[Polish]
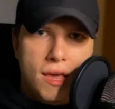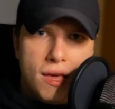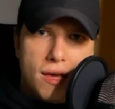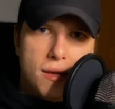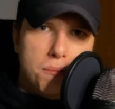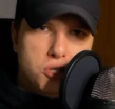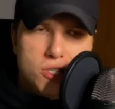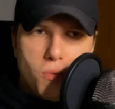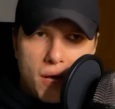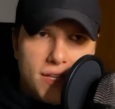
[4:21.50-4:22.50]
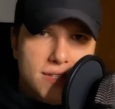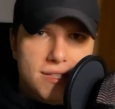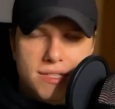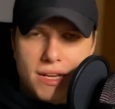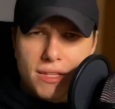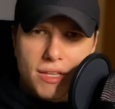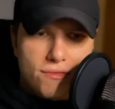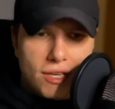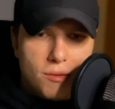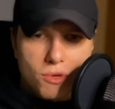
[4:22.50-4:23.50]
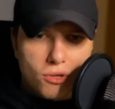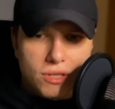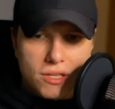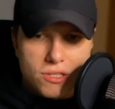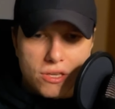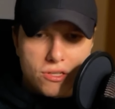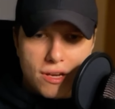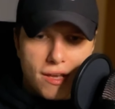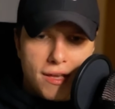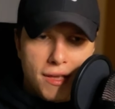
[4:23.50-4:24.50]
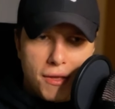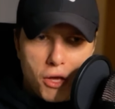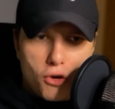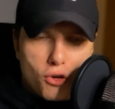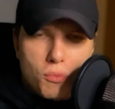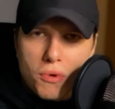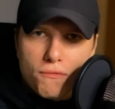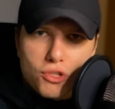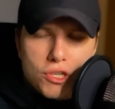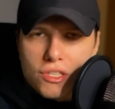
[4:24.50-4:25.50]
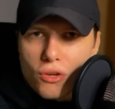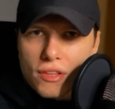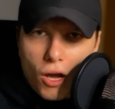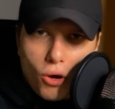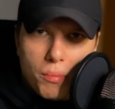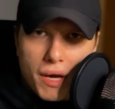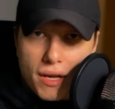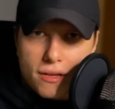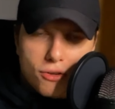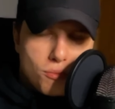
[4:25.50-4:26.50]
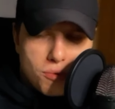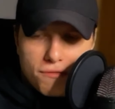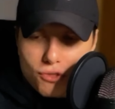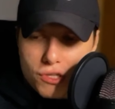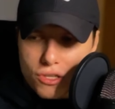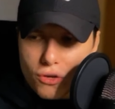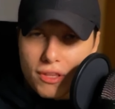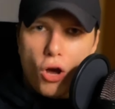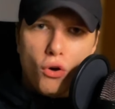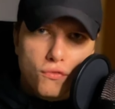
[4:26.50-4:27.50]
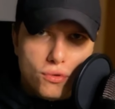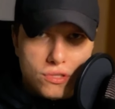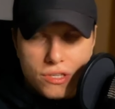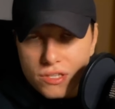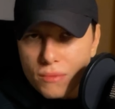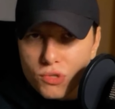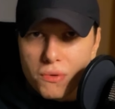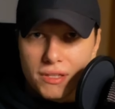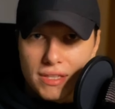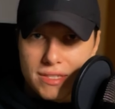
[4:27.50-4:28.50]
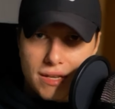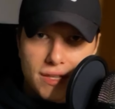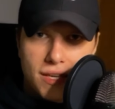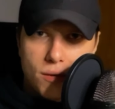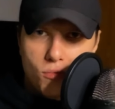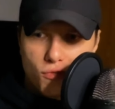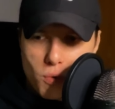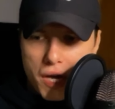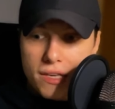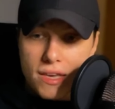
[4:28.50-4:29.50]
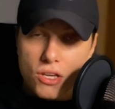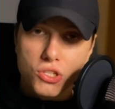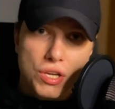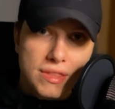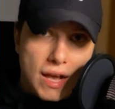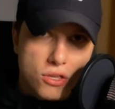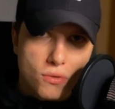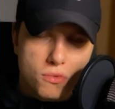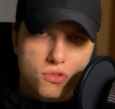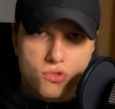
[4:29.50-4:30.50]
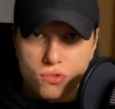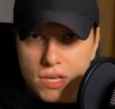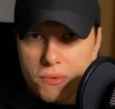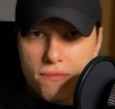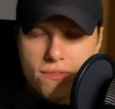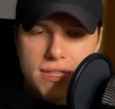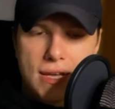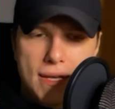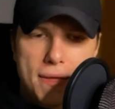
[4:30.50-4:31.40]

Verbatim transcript: e, przesłanek tej strategii w takim kontekście, że robiłem wszystko na opak, robiłem wszystko na odwrót niż na przykład ta strategia mówiła i jeszcze na nią zrzucałem winę